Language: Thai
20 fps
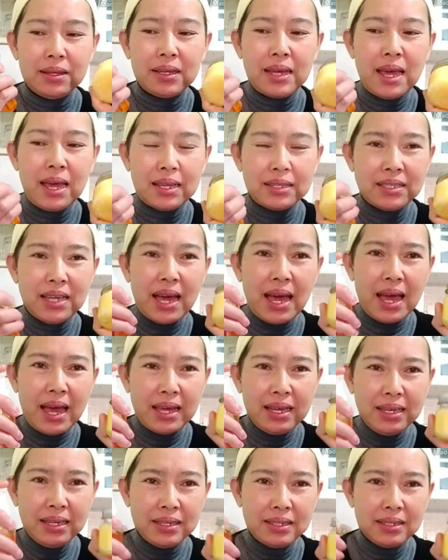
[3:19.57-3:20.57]
แขกใช้
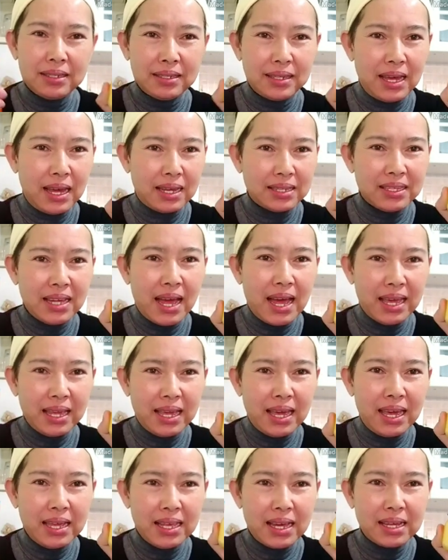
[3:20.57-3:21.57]
แขกใช้
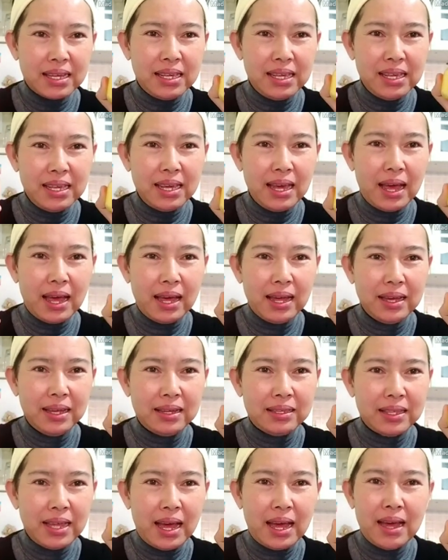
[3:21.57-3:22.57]
แค่อย่างนี้ค่ะ
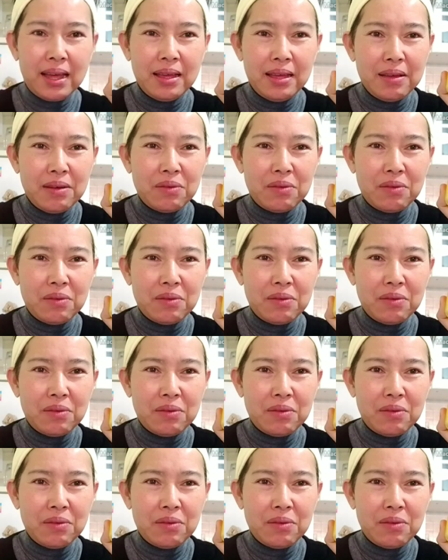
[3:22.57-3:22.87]
นะคะ